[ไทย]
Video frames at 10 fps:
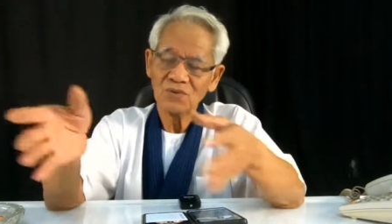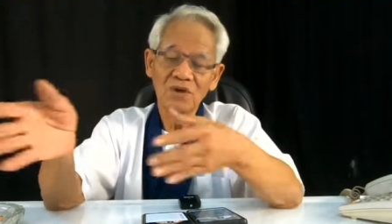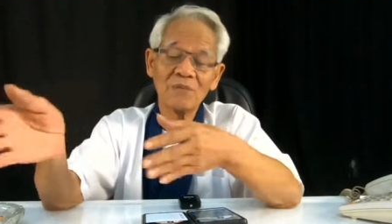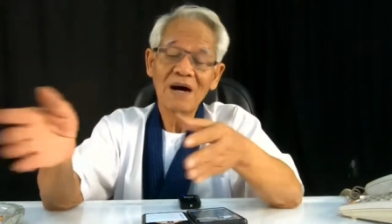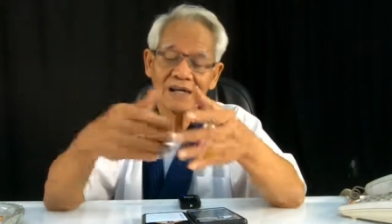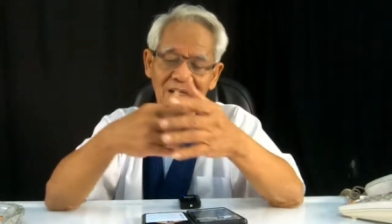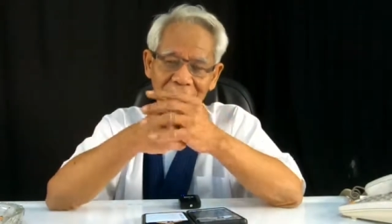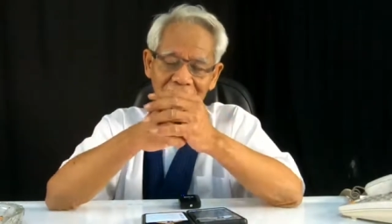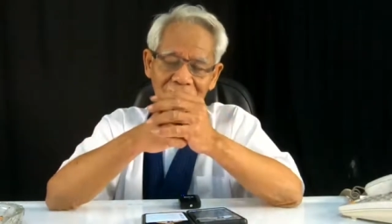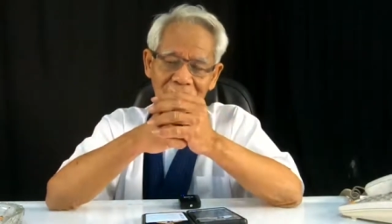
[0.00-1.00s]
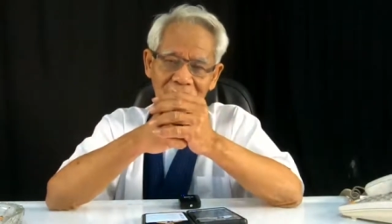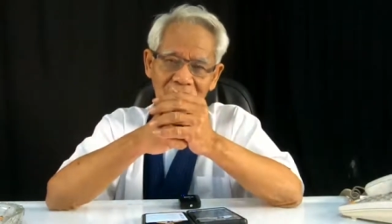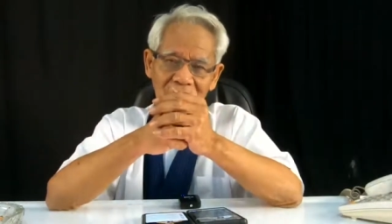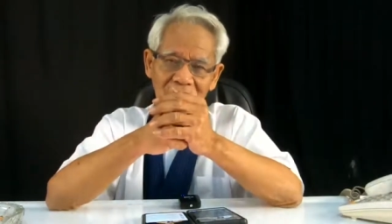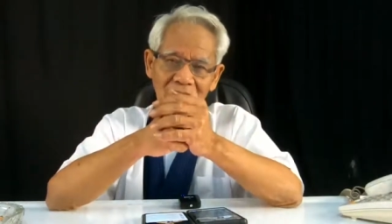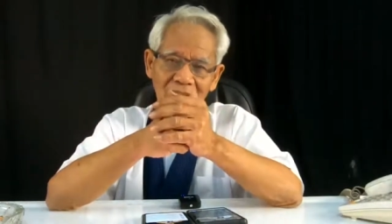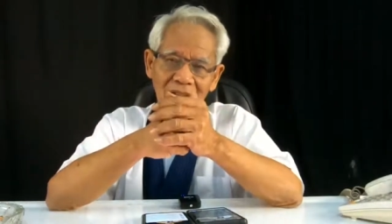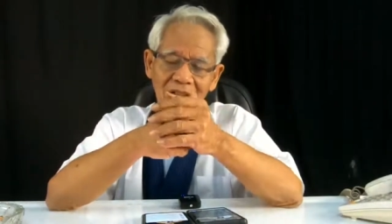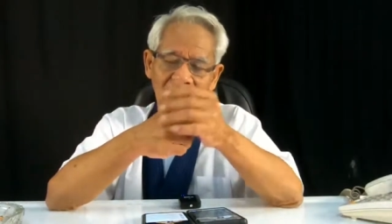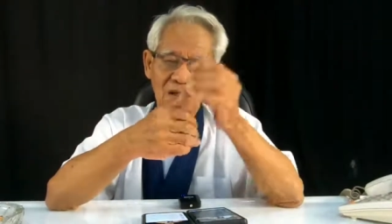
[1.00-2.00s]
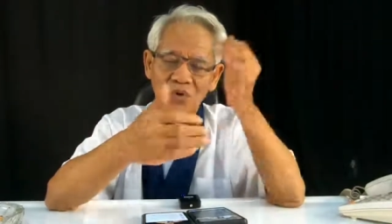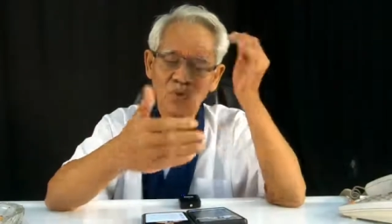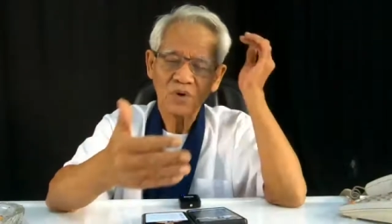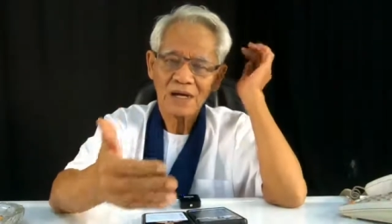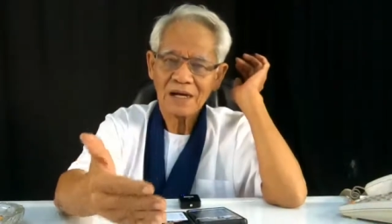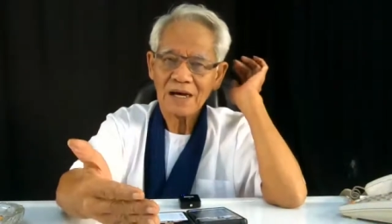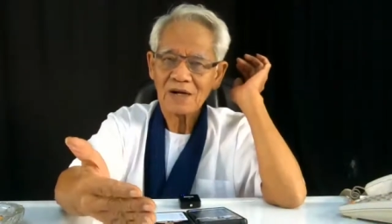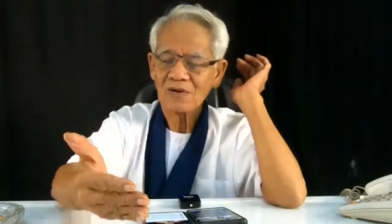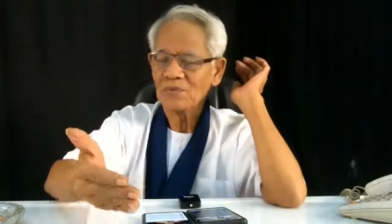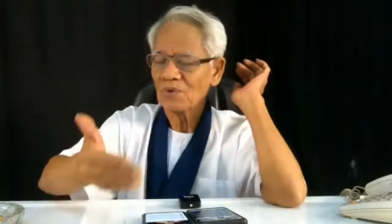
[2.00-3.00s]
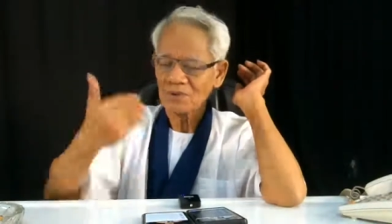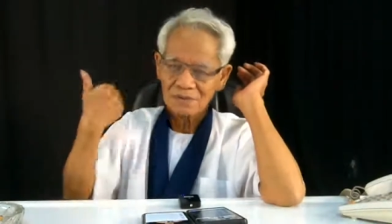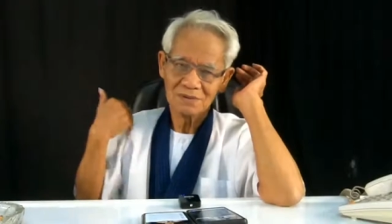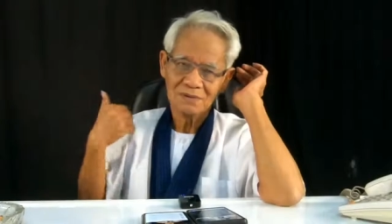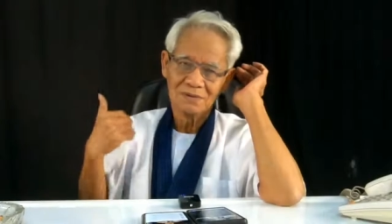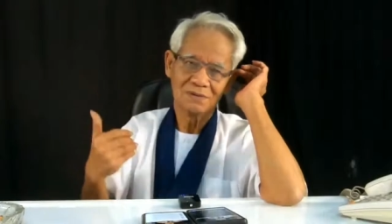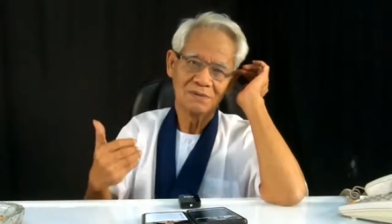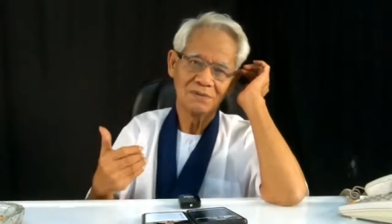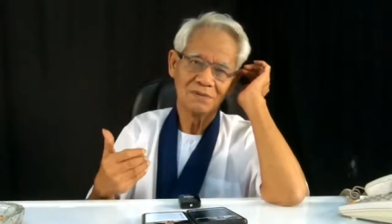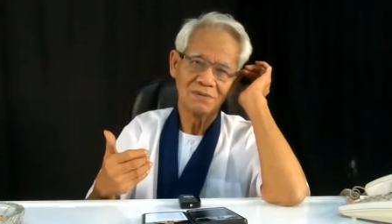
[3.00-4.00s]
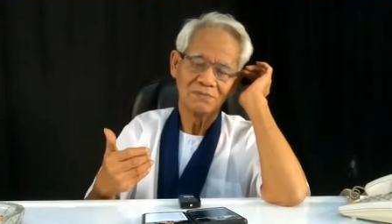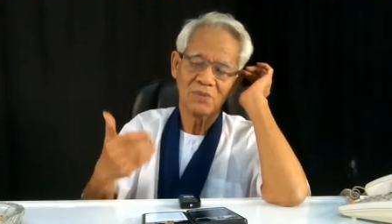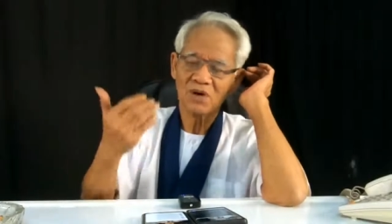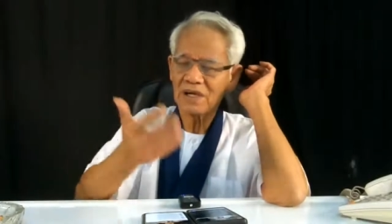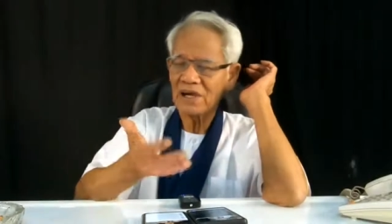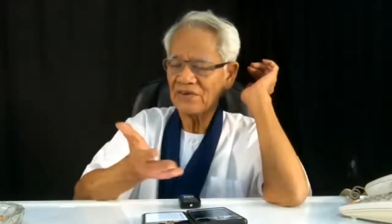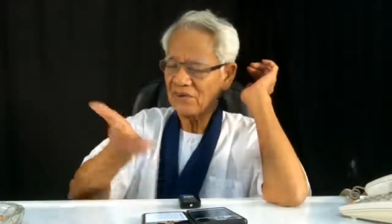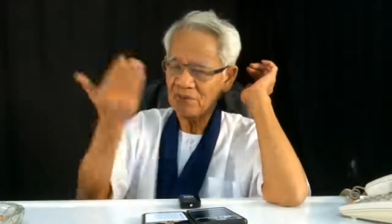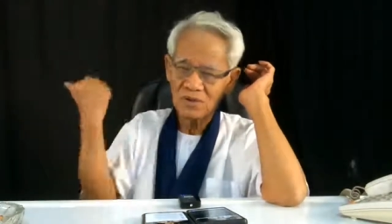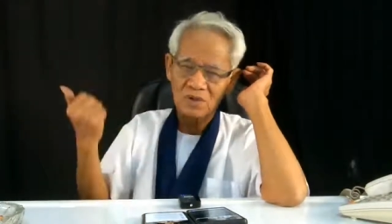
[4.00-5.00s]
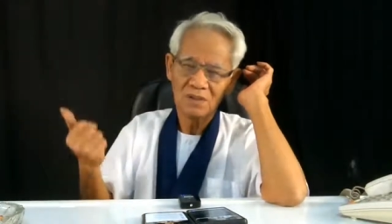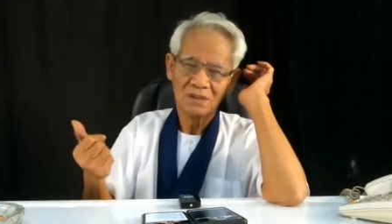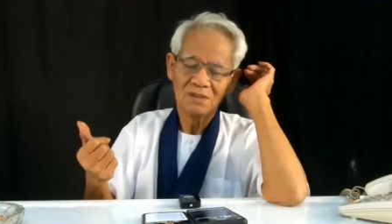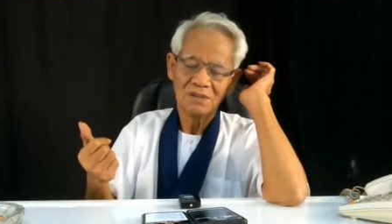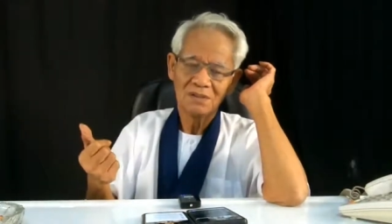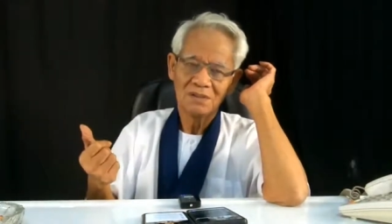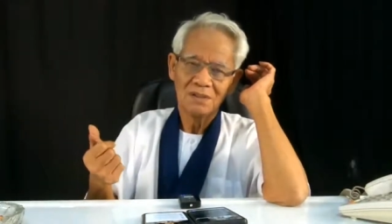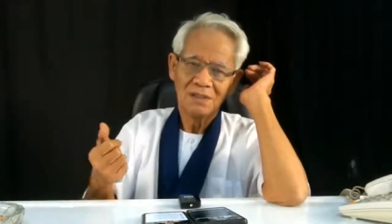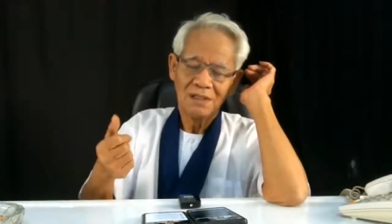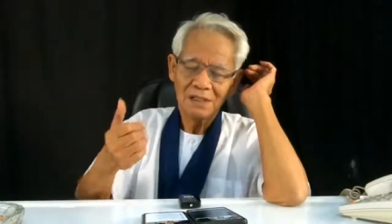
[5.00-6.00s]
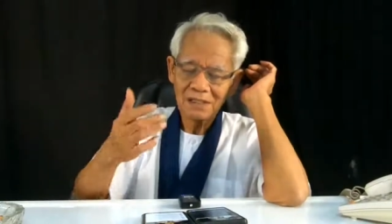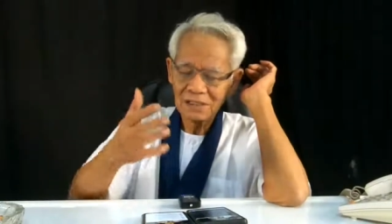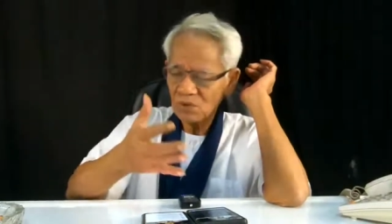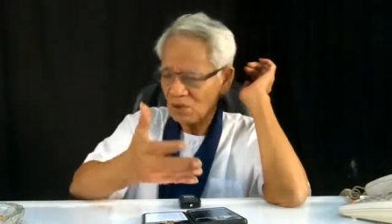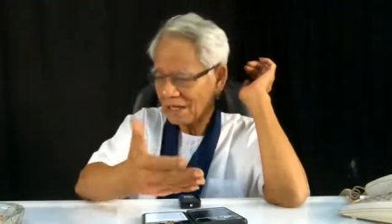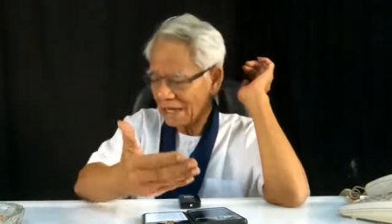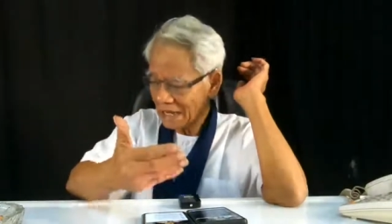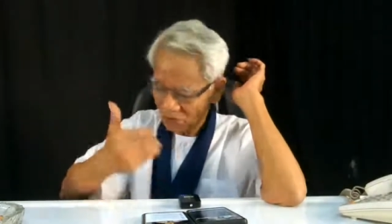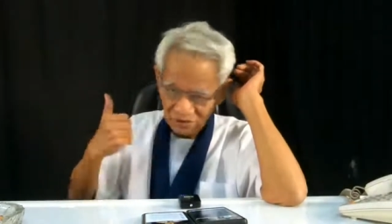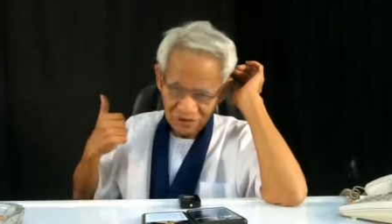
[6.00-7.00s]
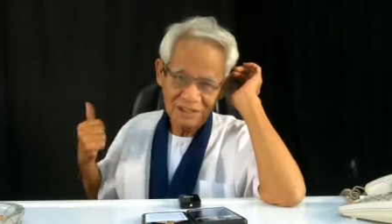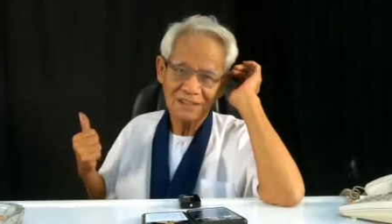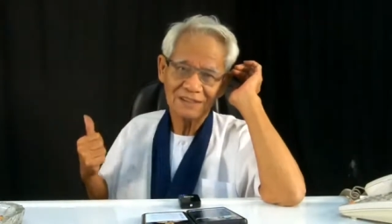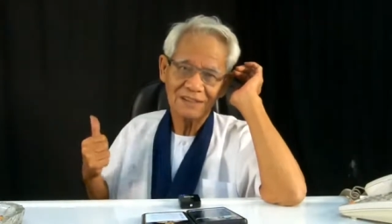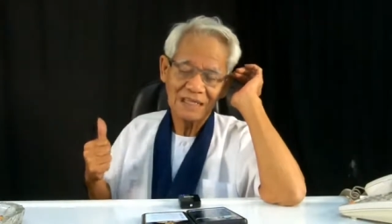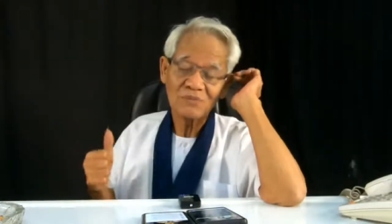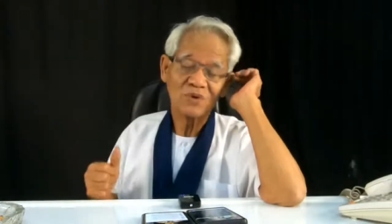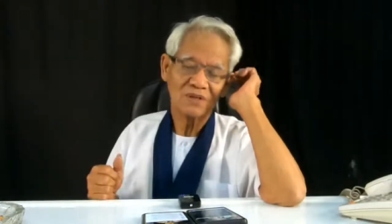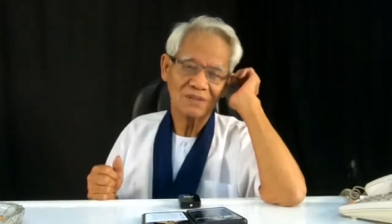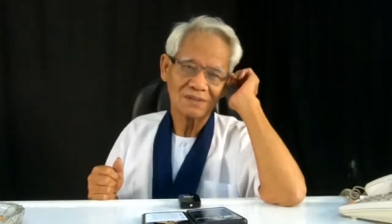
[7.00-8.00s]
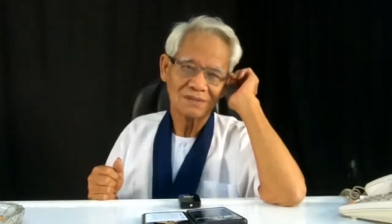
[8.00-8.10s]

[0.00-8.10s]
อยู่ในบ้านนั่นแหละครับ ดูดอากาศออกให้หมด ปล่อยแก๊สให้หมด แล้วก็ดูดอากาศออกอีกทีหนึ่งให้หมด